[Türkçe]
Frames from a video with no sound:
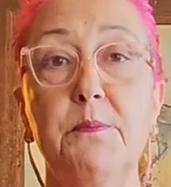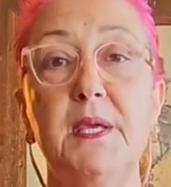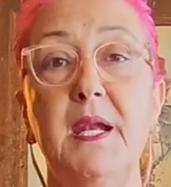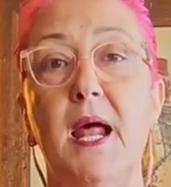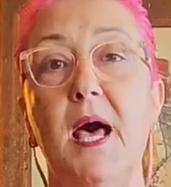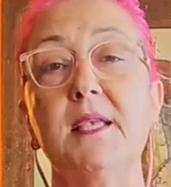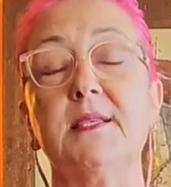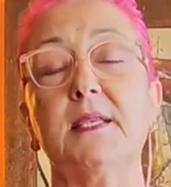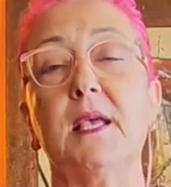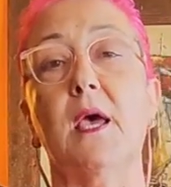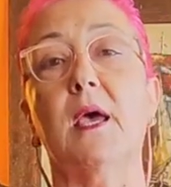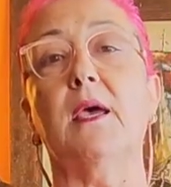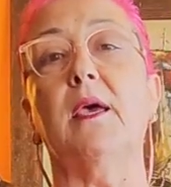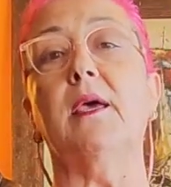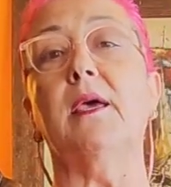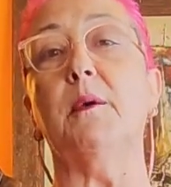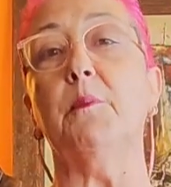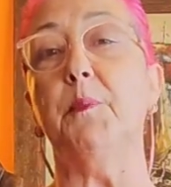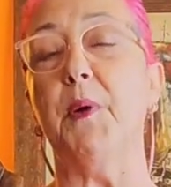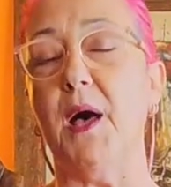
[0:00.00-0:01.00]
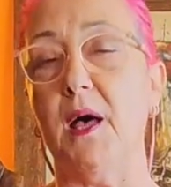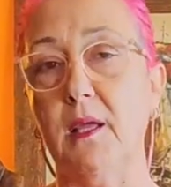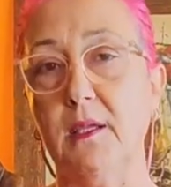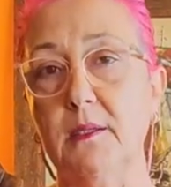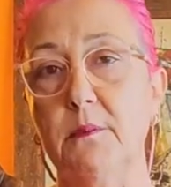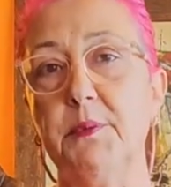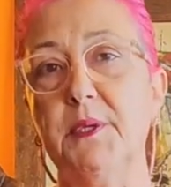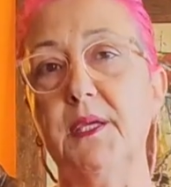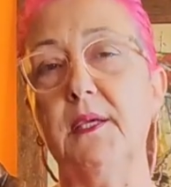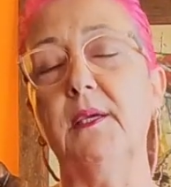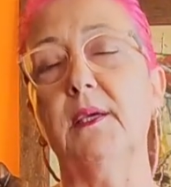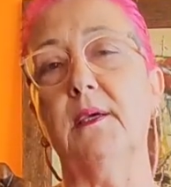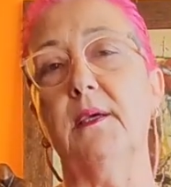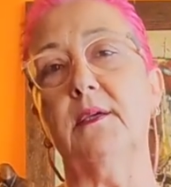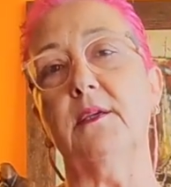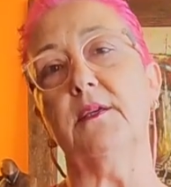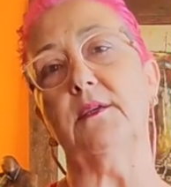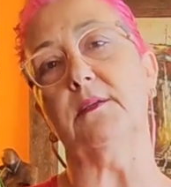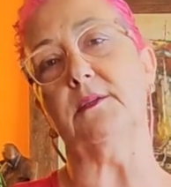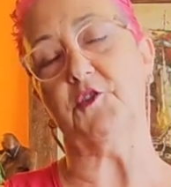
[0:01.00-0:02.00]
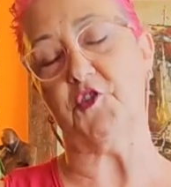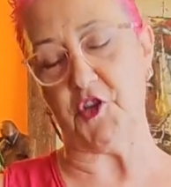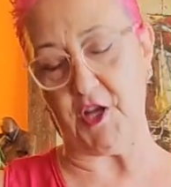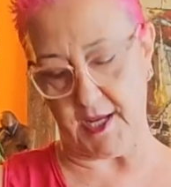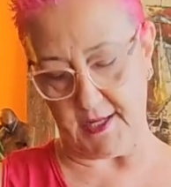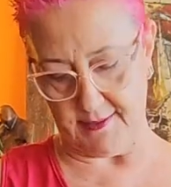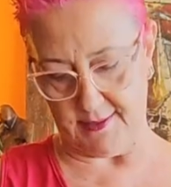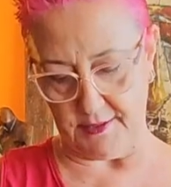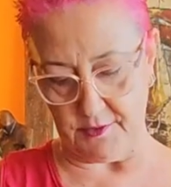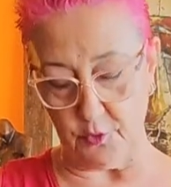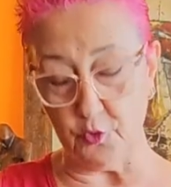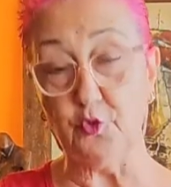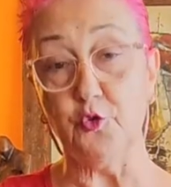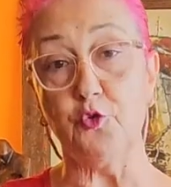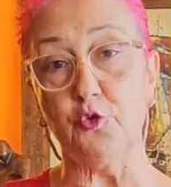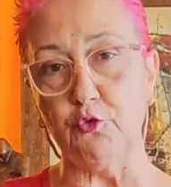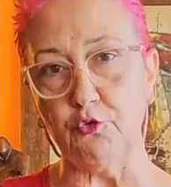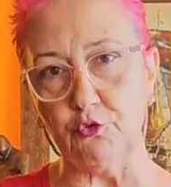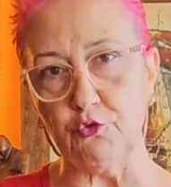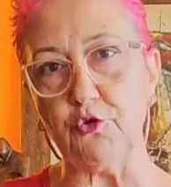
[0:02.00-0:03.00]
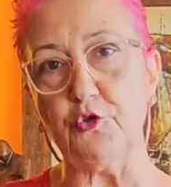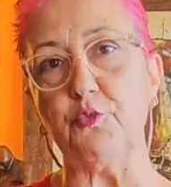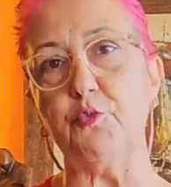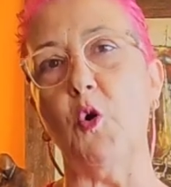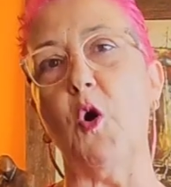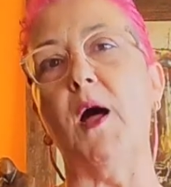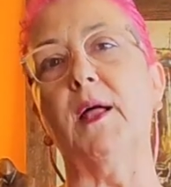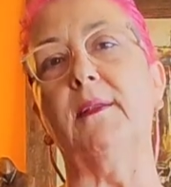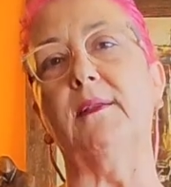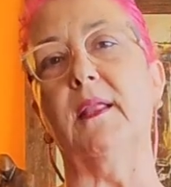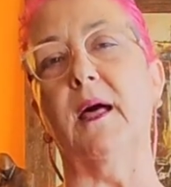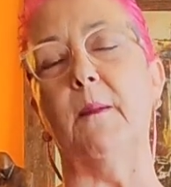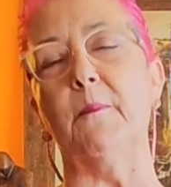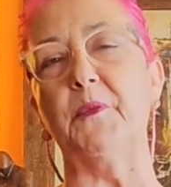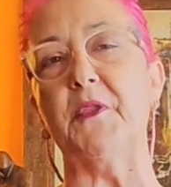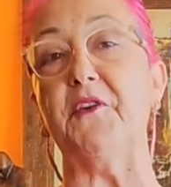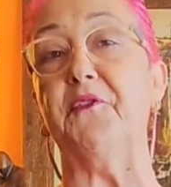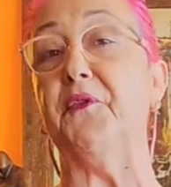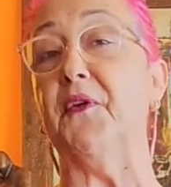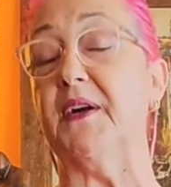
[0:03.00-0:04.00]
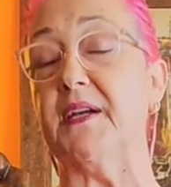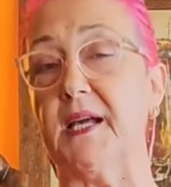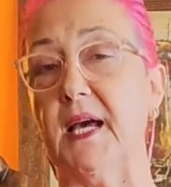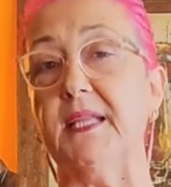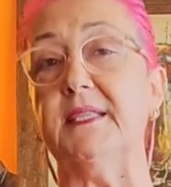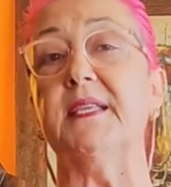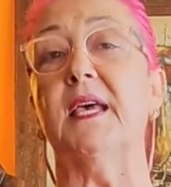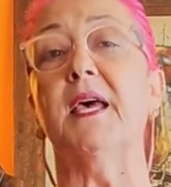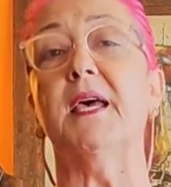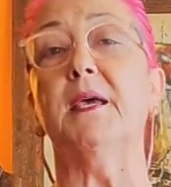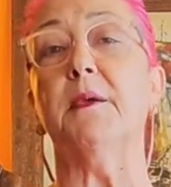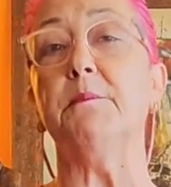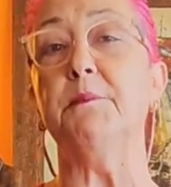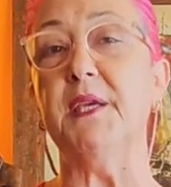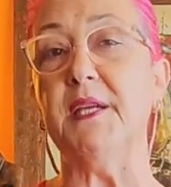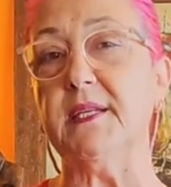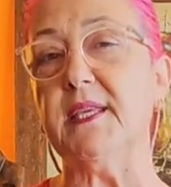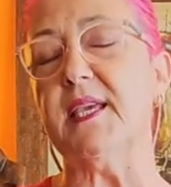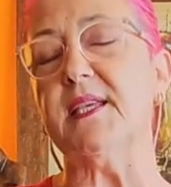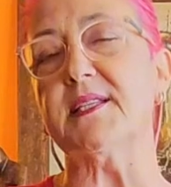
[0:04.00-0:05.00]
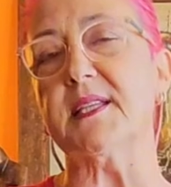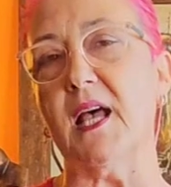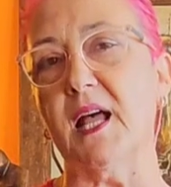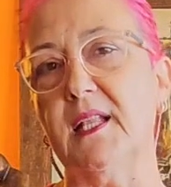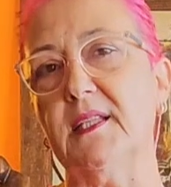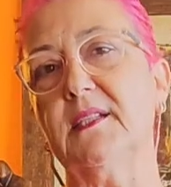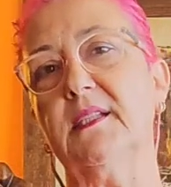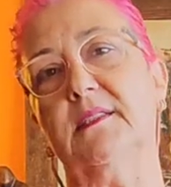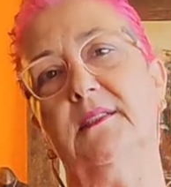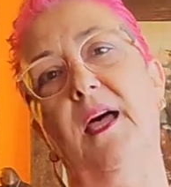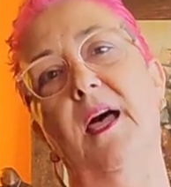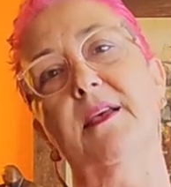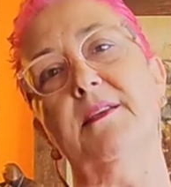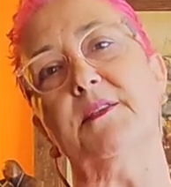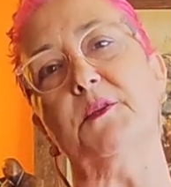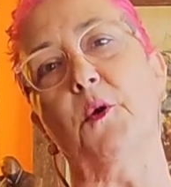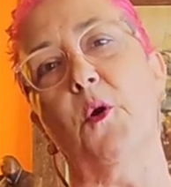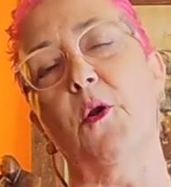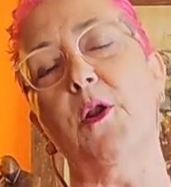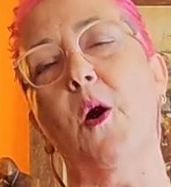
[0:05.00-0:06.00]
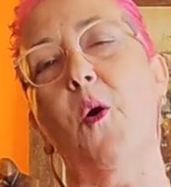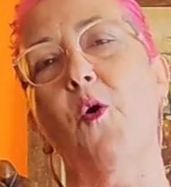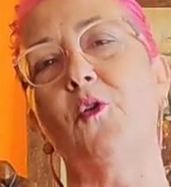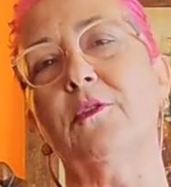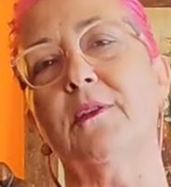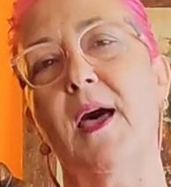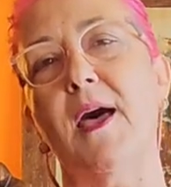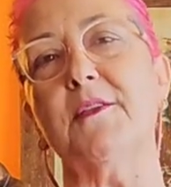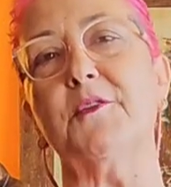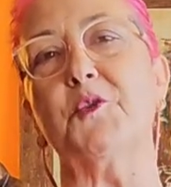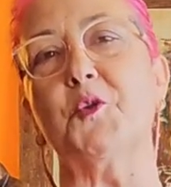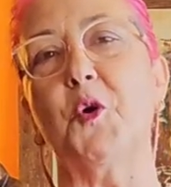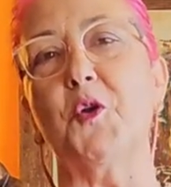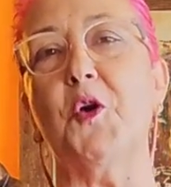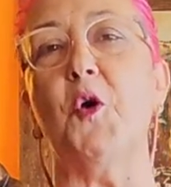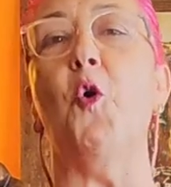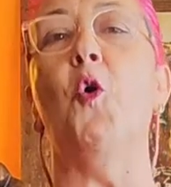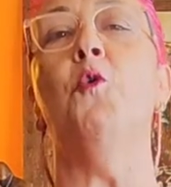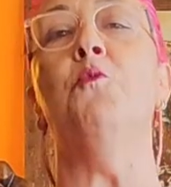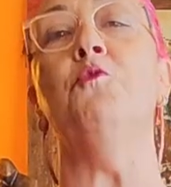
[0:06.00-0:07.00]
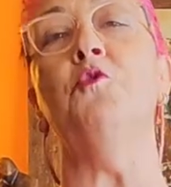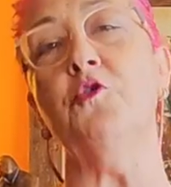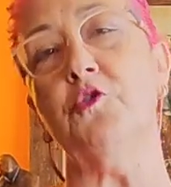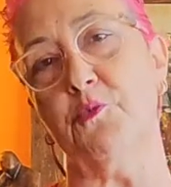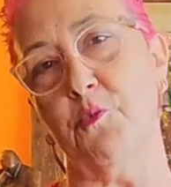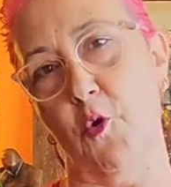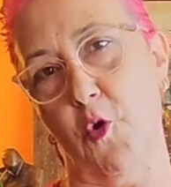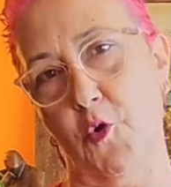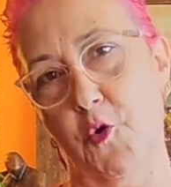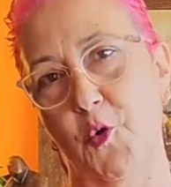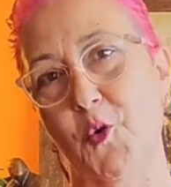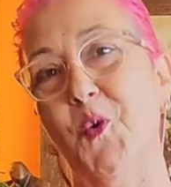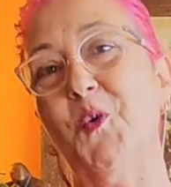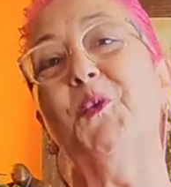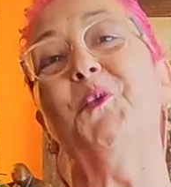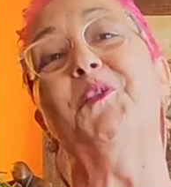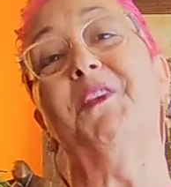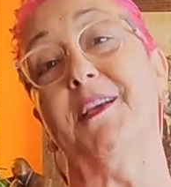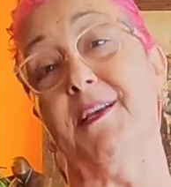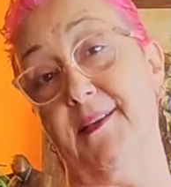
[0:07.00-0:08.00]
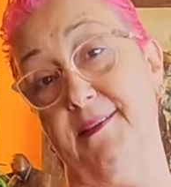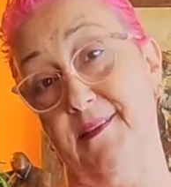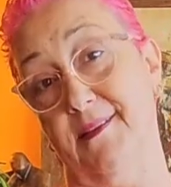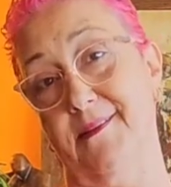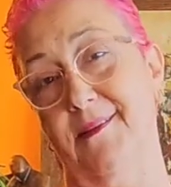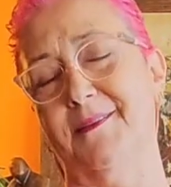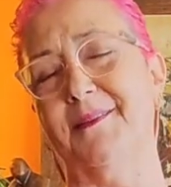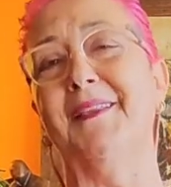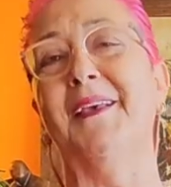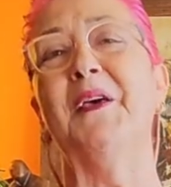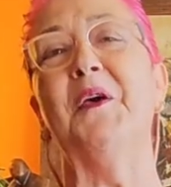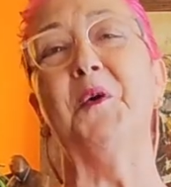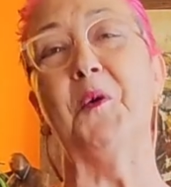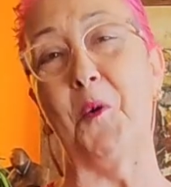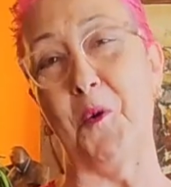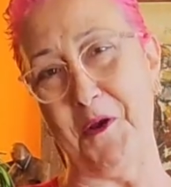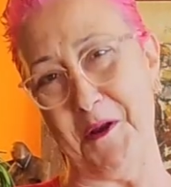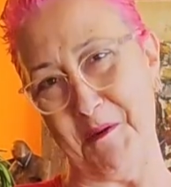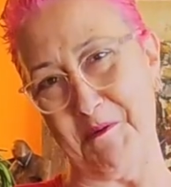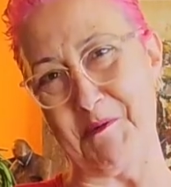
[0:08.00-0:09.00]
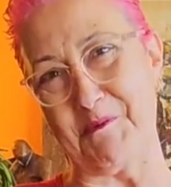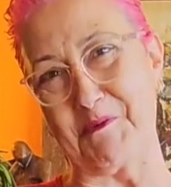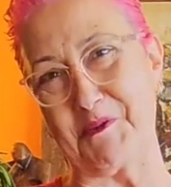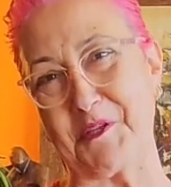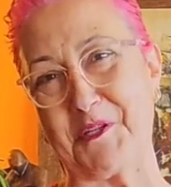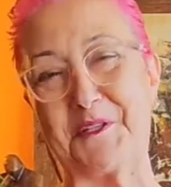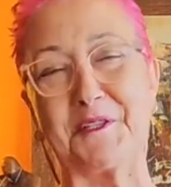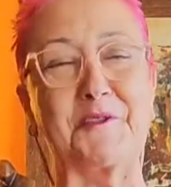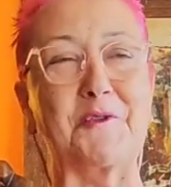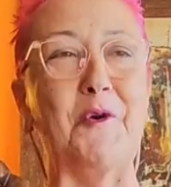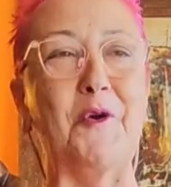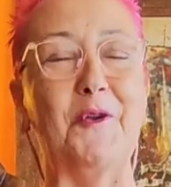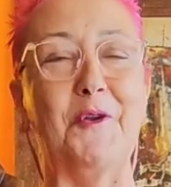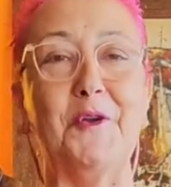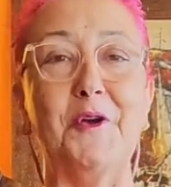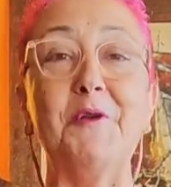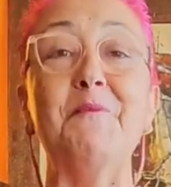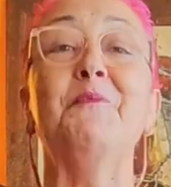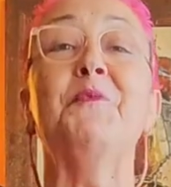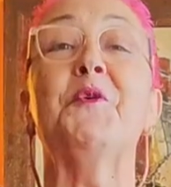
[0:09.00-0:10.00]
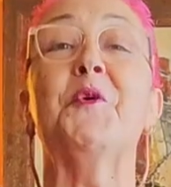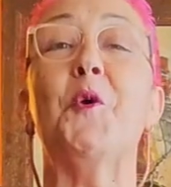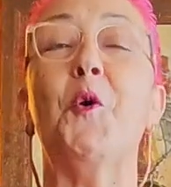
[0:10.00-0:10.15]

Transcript: biraz e, pahalı bir e, şeydir, üründür bu anlamda. Fakat bir kez aldıktan sonra ondan sonra ömür boyu dikkat edin önemli bir şey söylüyorum.